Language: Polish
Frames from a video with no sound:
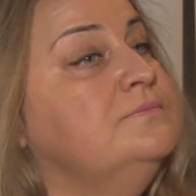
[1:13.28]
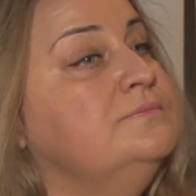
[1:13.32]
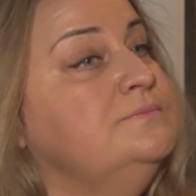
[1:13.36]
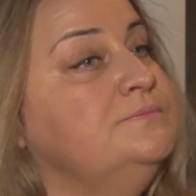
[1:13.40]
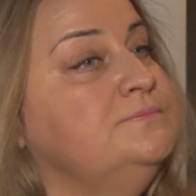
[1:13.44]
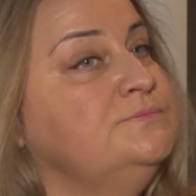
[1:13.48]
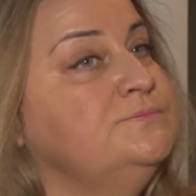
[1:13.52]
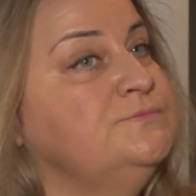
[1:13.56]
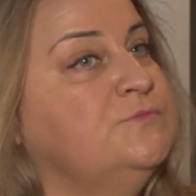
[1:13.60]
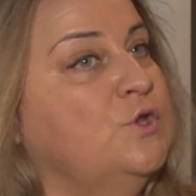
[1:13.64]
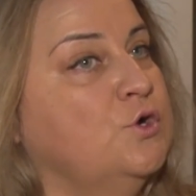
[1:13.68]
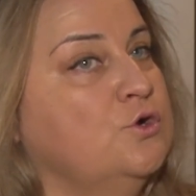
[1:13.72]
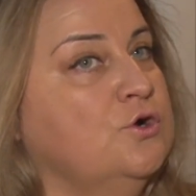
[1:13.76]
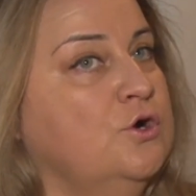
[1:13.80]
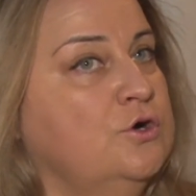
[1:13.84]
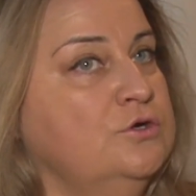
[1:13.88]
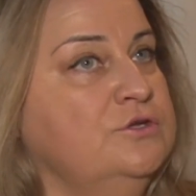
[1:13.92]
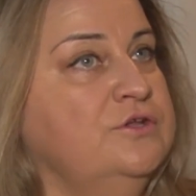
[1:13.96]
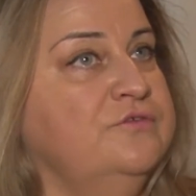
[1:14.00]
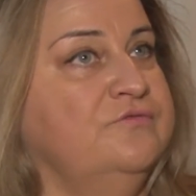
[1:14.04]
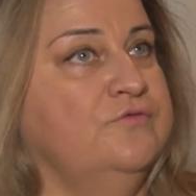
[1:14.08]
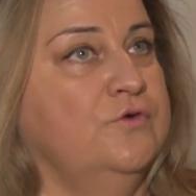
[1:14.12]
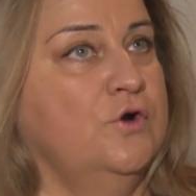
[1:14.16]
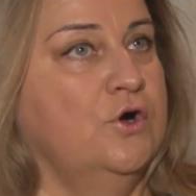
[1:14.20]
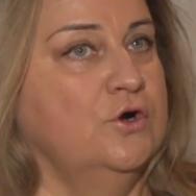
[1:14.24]
Mm, to
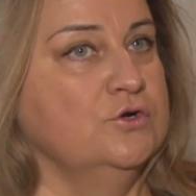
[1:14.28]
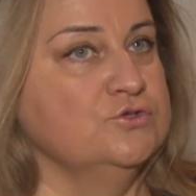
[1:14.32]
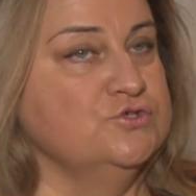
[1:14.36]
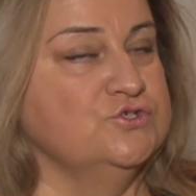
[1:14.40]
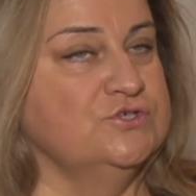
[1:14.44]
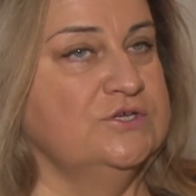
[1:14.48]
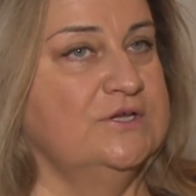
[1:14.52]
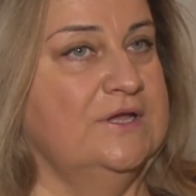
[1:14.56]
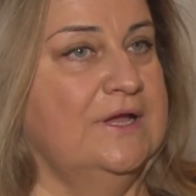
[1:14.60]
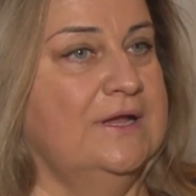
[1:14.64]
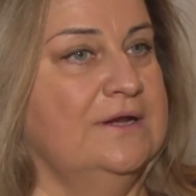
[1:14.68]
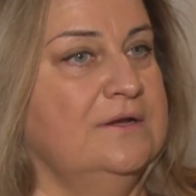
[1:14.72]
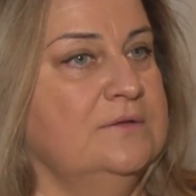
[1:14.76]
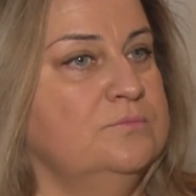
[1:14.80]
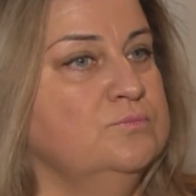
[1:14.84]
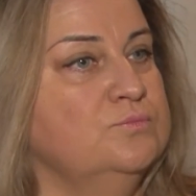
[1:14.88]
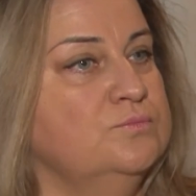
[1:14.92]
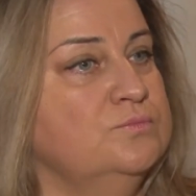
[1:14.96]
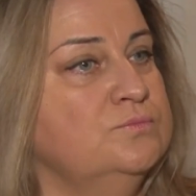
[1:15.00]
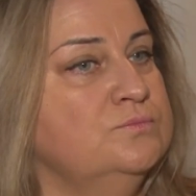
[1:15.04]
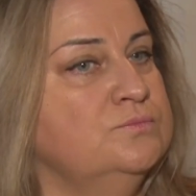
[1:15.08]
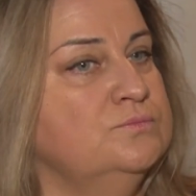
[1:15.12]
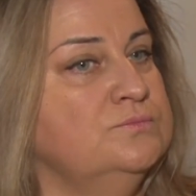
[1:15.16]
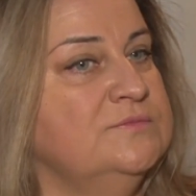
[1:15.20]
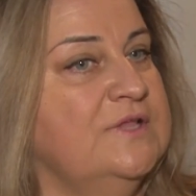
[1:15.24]
koli w oczy, ale
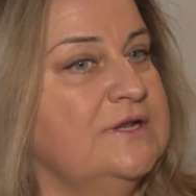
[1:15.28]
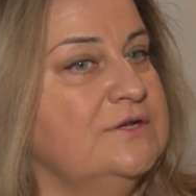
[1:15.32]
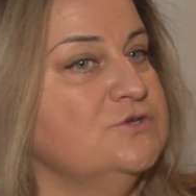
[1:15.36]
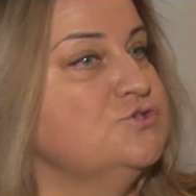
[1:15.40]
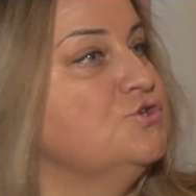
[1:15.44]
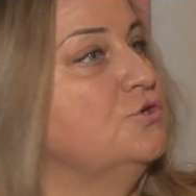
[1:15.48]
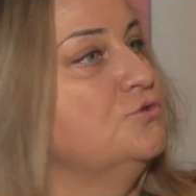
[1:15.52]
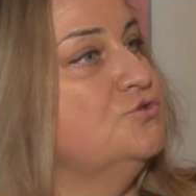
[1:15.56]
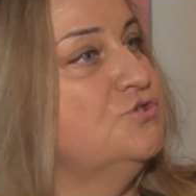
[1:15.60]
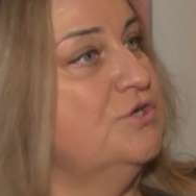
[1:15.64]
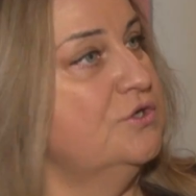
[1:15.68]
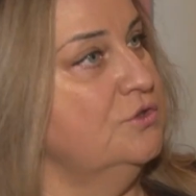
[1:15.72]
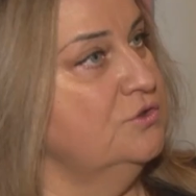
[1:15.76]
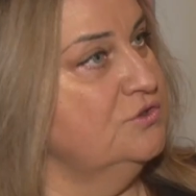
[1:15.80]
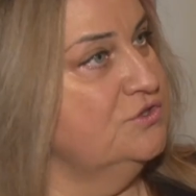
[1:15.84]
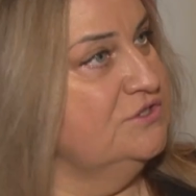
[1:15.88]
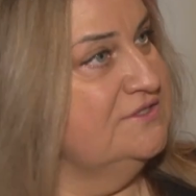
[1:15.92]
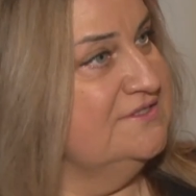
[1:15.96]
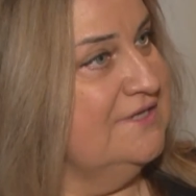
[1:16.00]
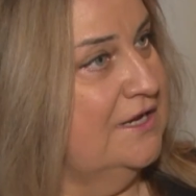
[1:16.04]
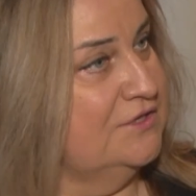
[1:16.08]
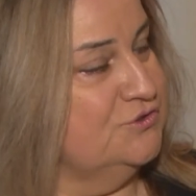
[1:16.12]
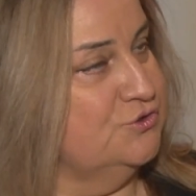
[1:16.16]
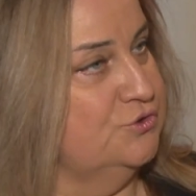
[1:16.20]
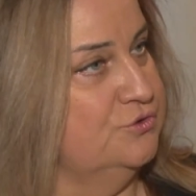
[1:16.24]
mm, należy od czegoś
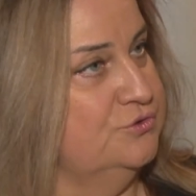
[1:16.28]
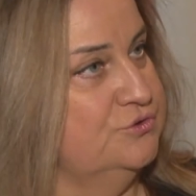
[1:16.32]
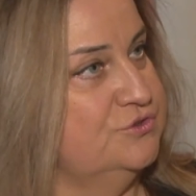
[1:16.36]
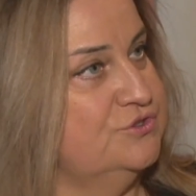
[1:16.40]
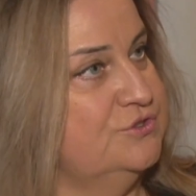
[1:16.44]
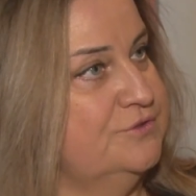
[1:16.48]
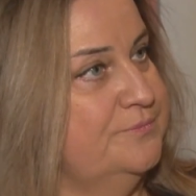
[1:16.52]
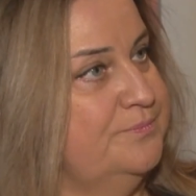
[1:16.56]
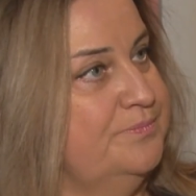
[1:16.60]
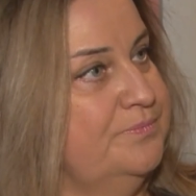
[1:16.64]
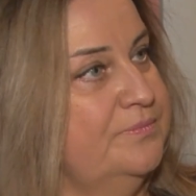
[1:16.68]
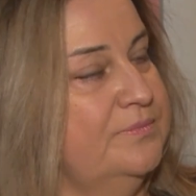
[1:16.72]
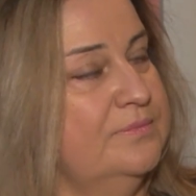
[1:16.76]
zacząć.